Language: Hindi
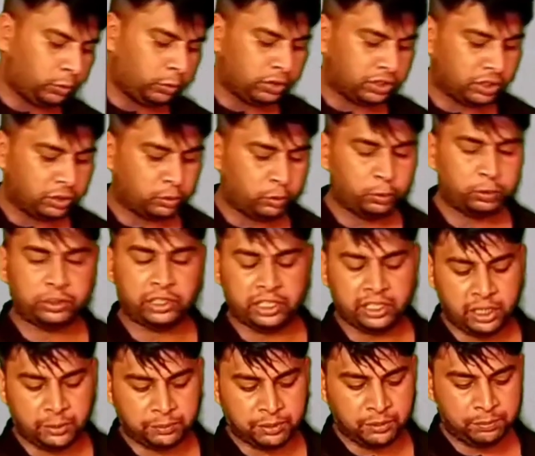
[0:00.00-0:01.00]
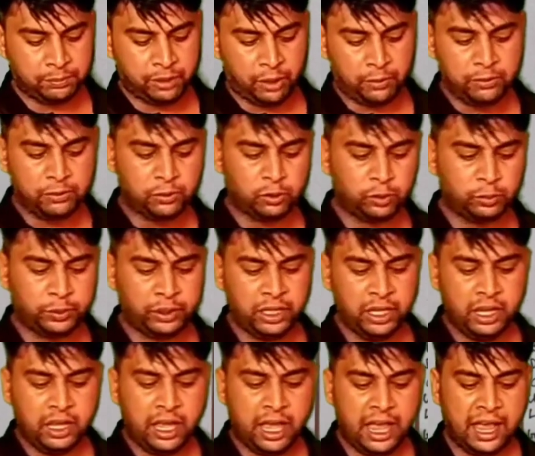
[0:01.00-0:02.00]
तो इसकी कॉस्ट आई आपकी बावन सौ
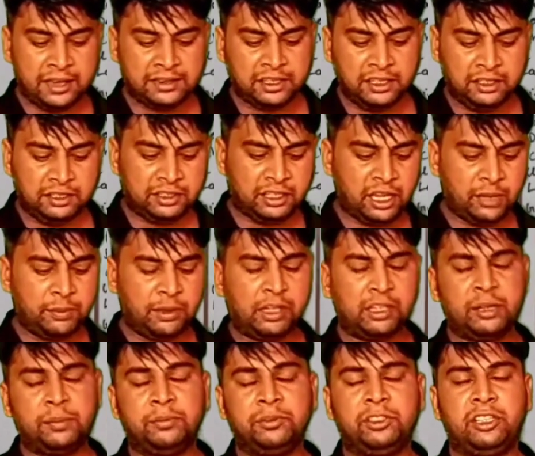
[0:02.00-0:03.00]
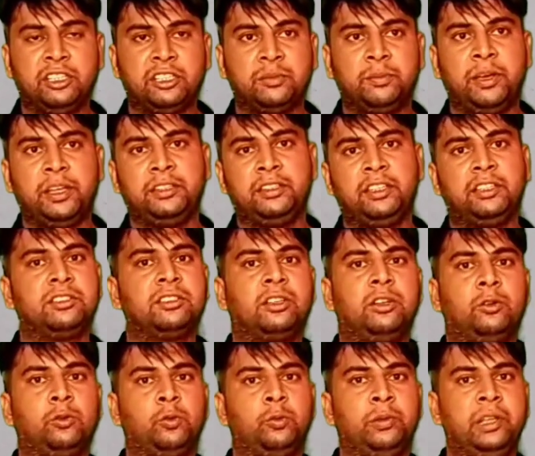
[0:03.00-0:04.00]
रुपये ऐसे ही सेम अगर हम दस बाई दस
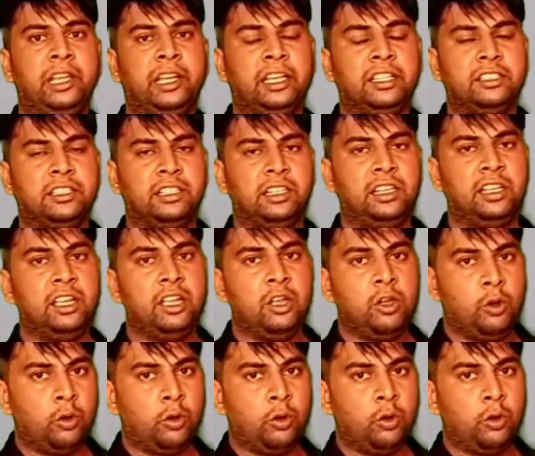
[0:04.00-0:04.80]
का रूम लेके चलें